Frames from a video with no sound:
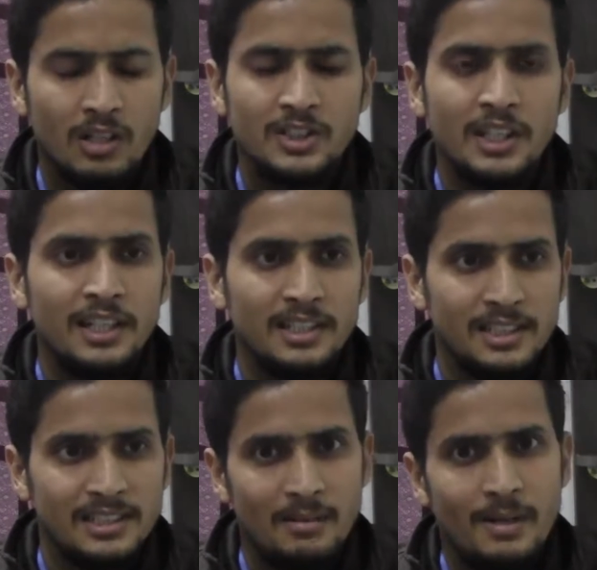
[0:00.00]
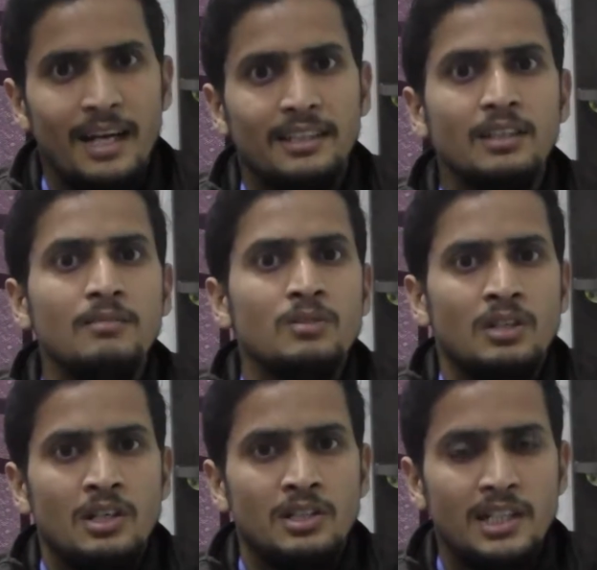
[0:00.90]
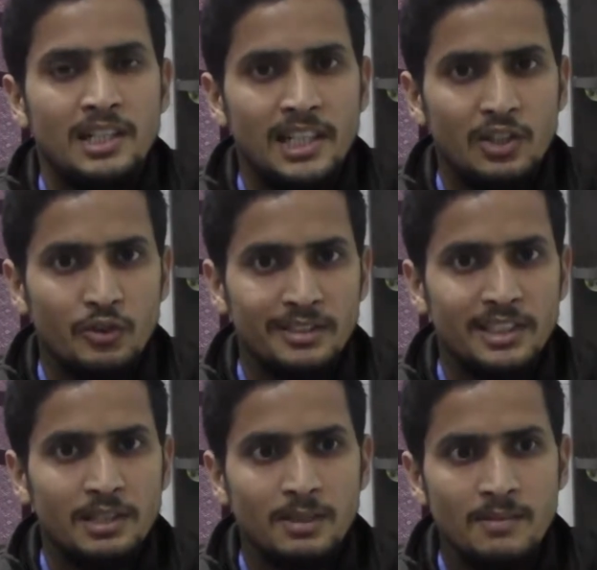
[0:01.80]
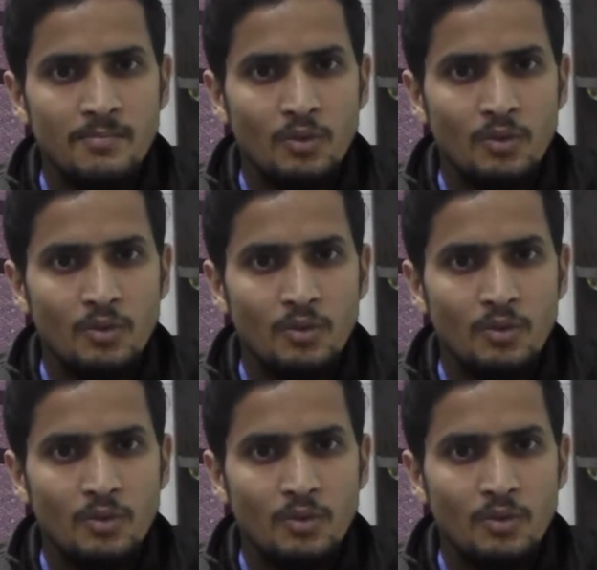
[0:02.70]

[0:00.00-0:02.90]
स्टडी के सिलसिले में आया था चंडीगढ़ यूनिवर्सिटी में